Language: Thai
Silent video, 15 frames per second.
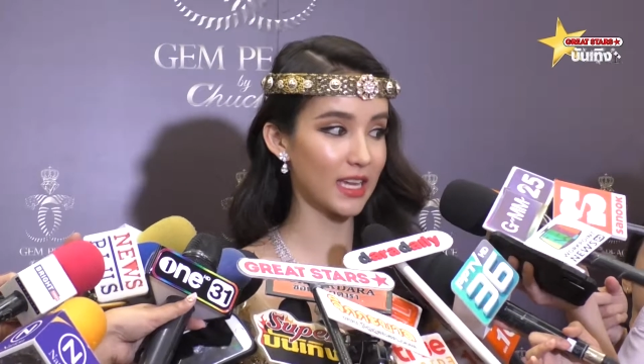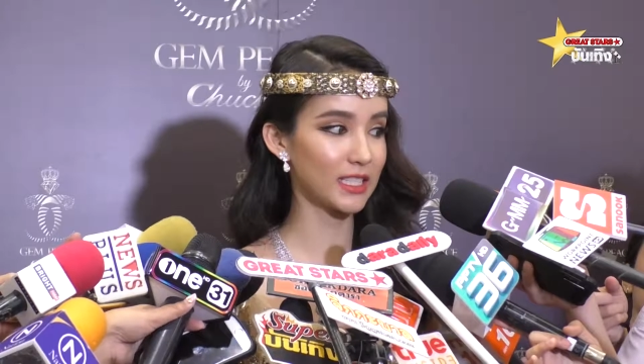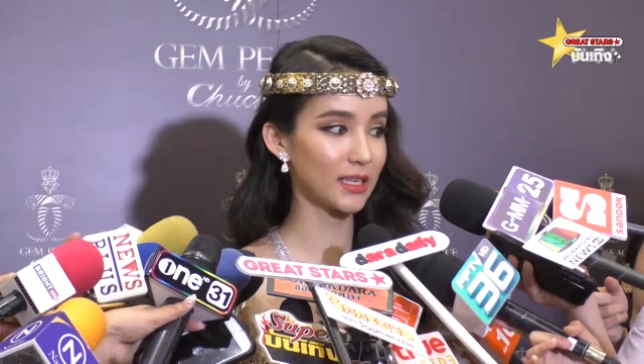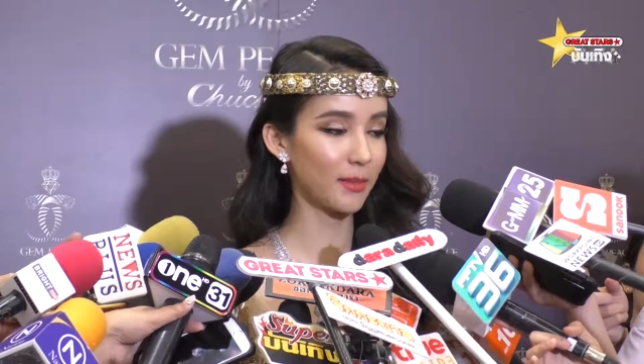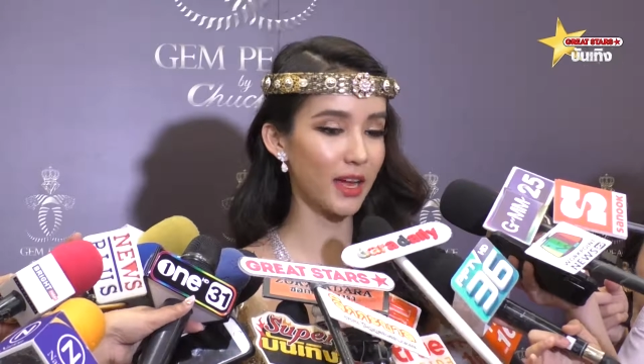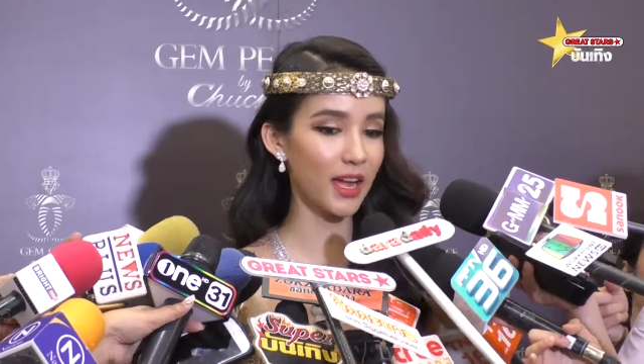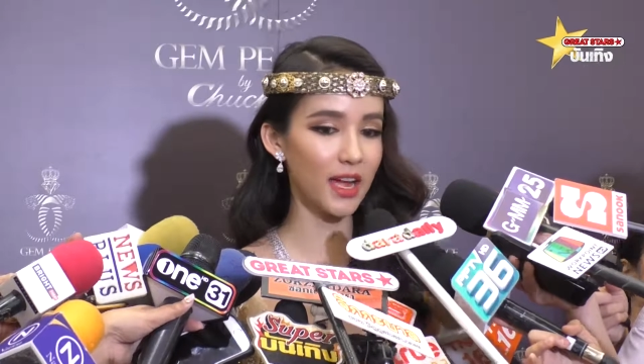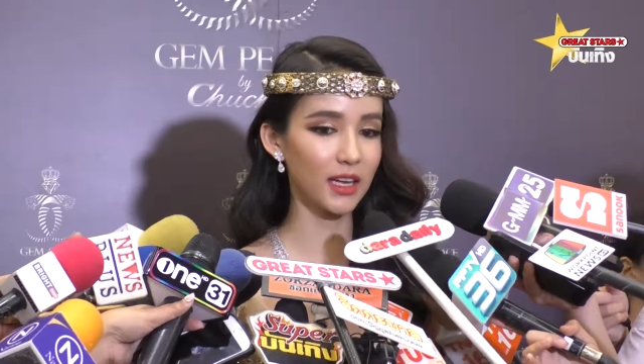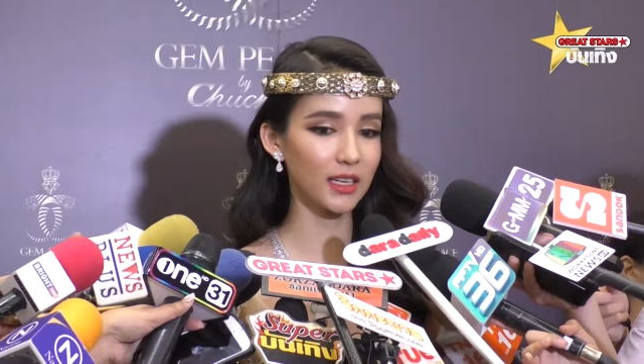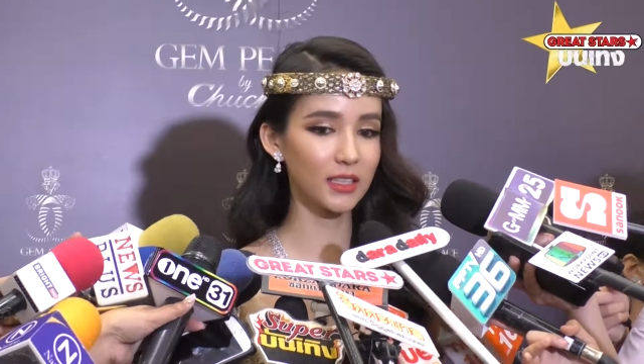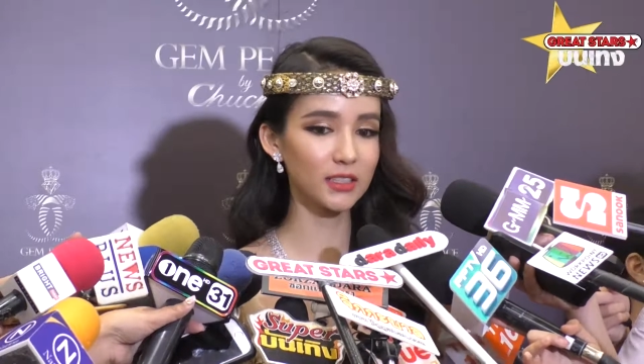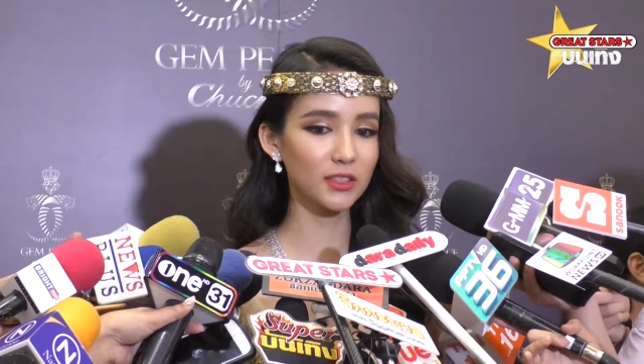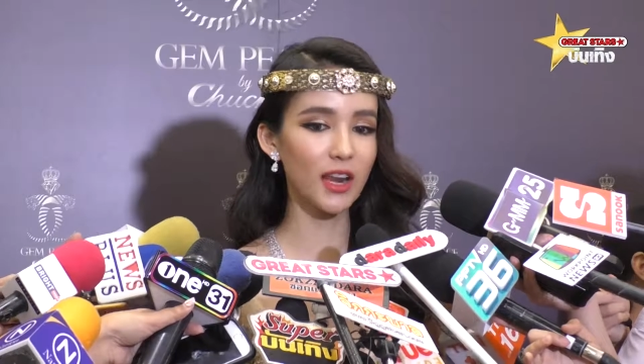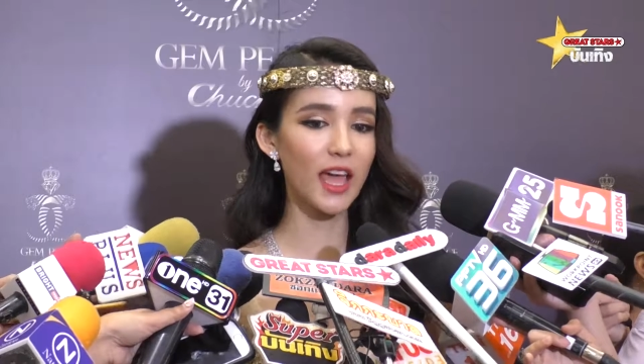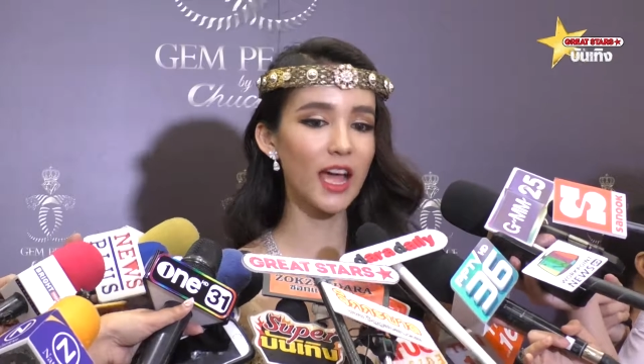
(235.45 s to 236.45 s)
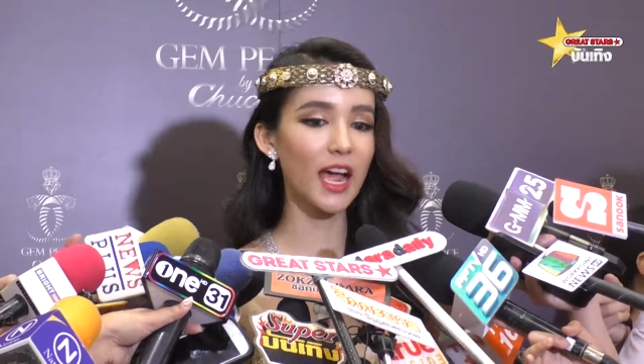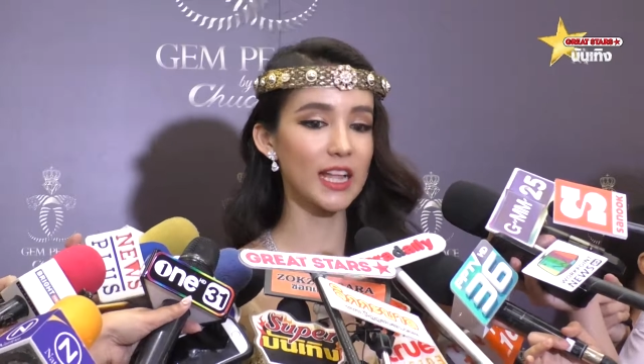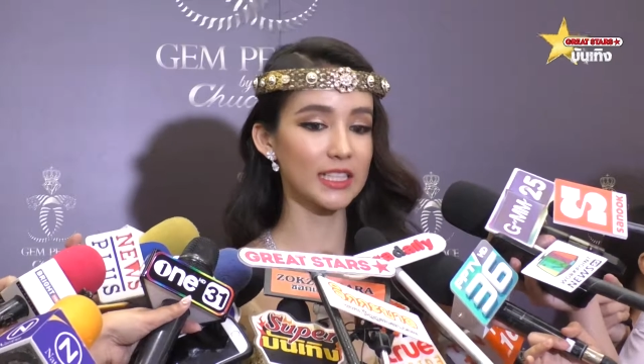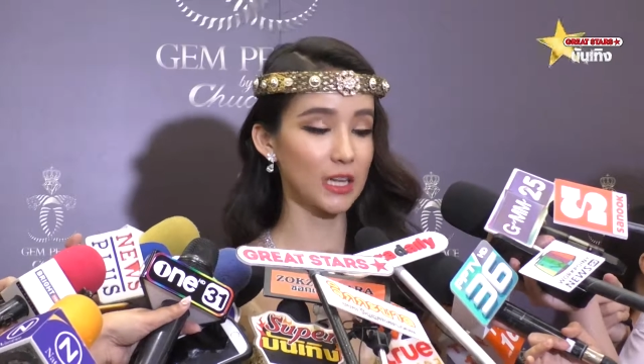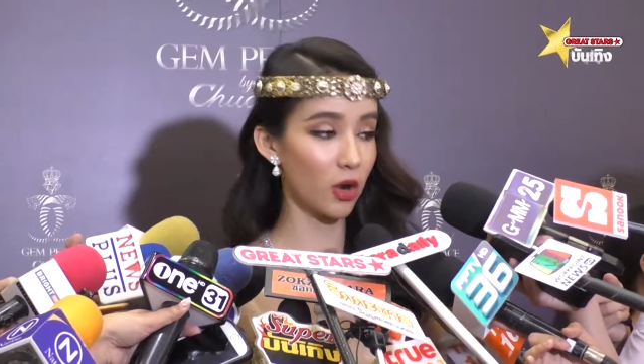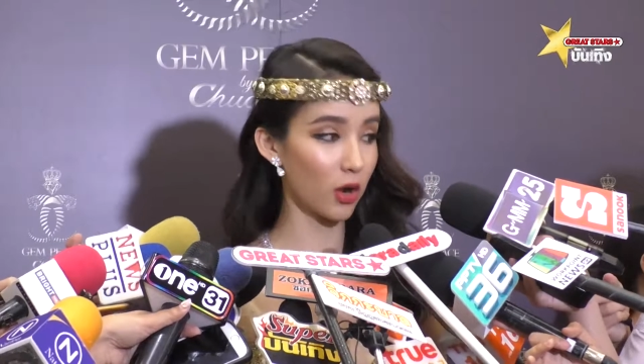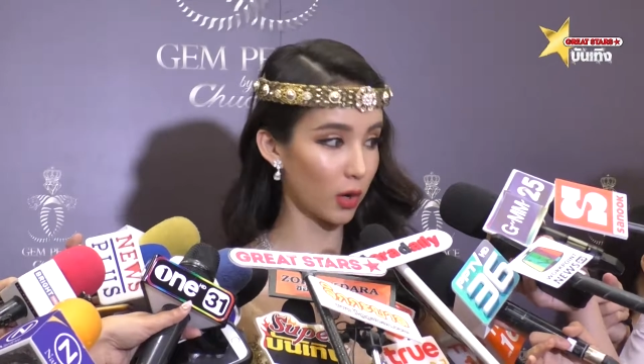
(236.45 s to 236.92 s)
ใช่ไหมคะคือตอนแรก
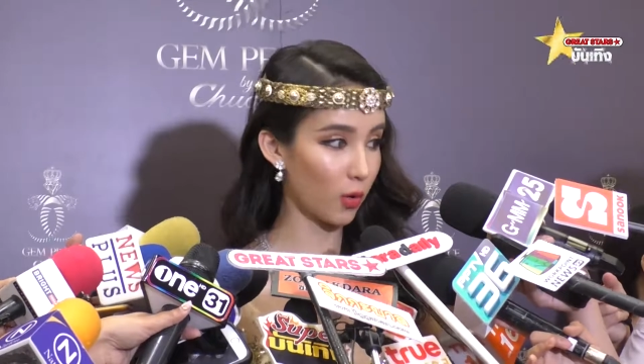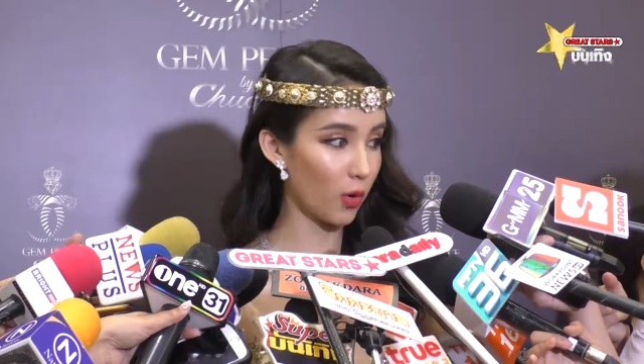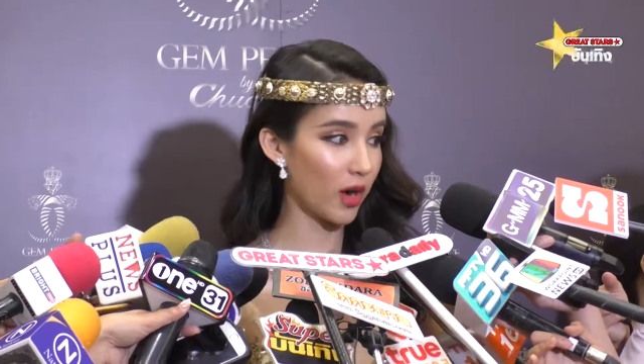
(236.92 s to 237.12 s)
อาจจะขอโท